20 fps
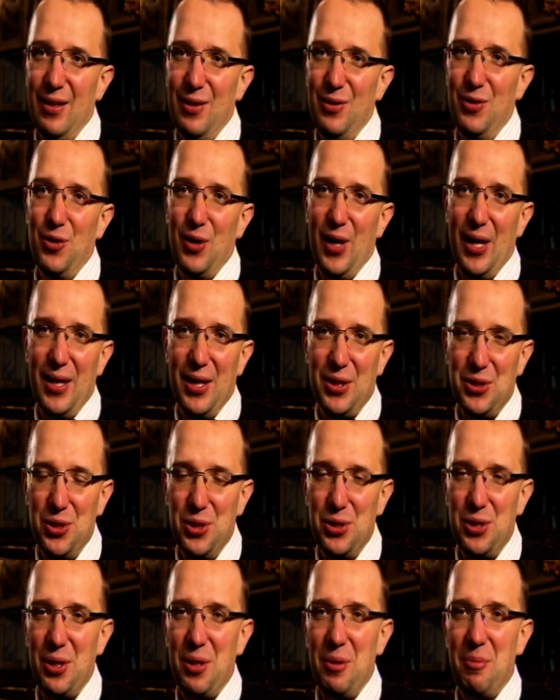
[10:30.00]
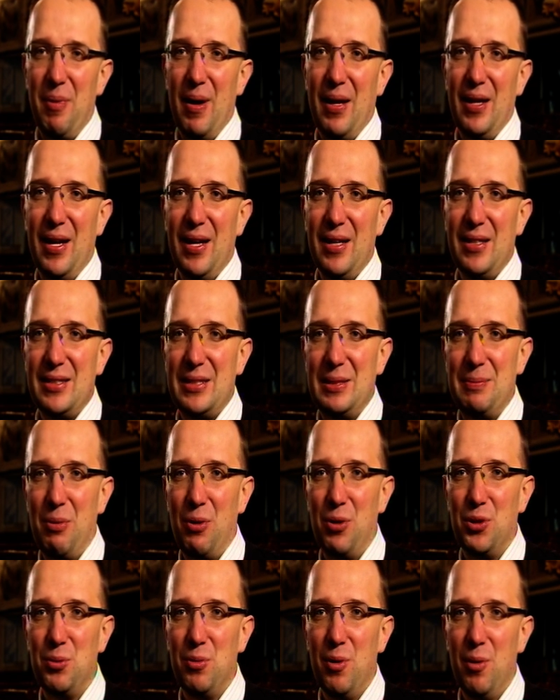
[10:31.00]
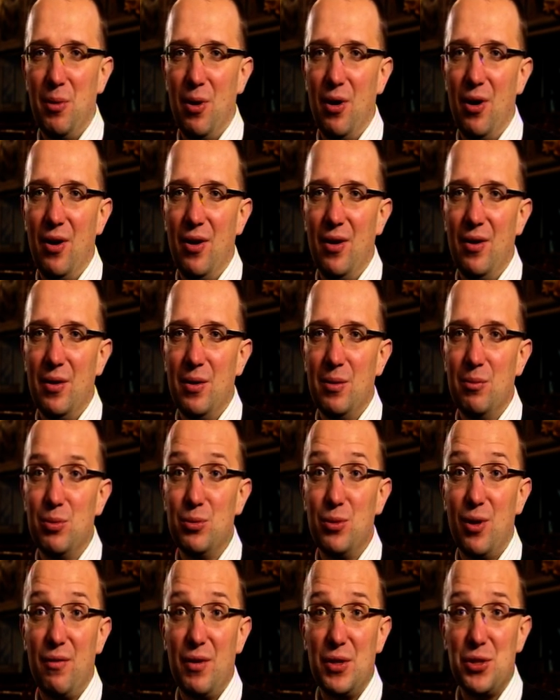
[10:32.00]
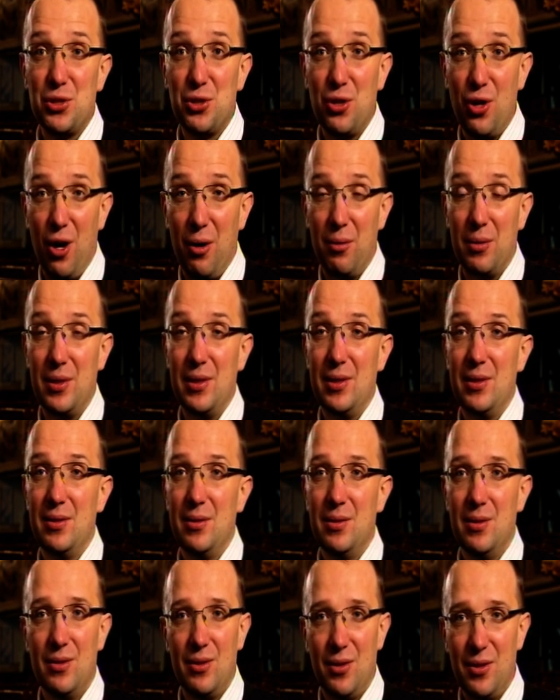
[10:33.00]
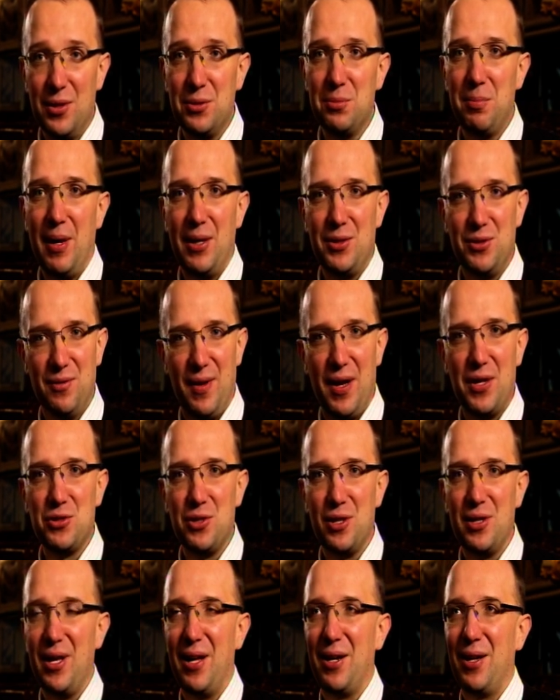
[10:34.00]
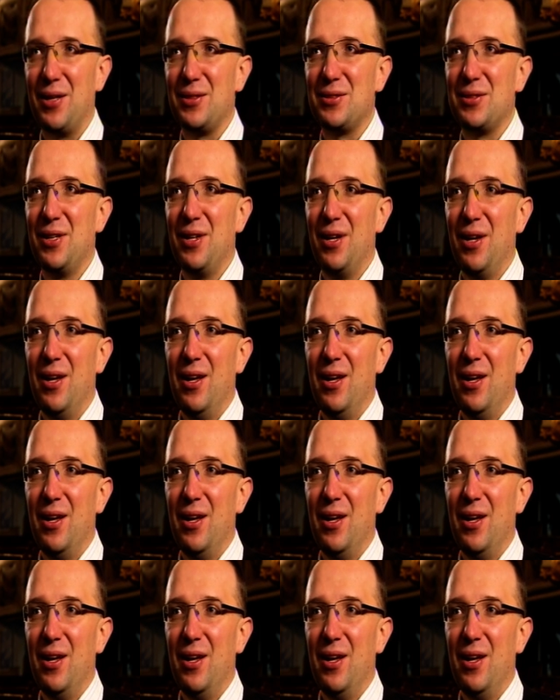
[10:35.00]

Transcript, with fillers: do Najjaśniejszego Pana z prośbą o budowę szkoły. To jest bardzo ważne dla nas.